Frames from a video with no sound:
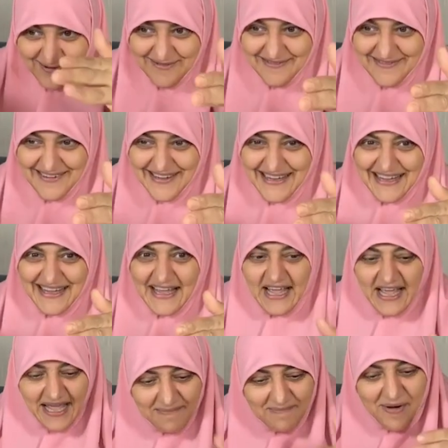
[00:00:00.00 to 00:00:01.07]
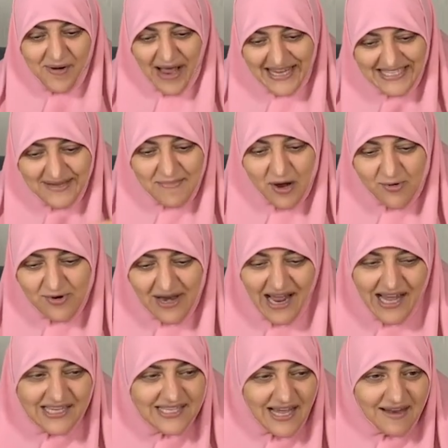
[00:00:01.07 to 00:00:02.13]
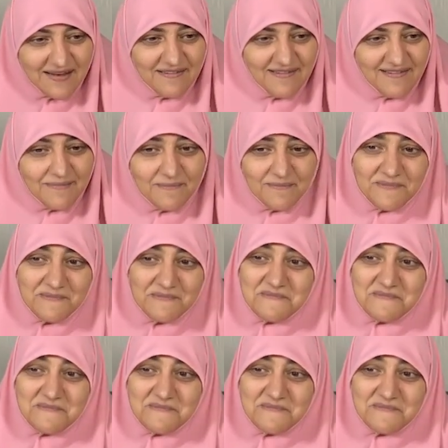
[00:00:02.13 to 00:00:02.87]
حلو همه وعزيمه اكون احسن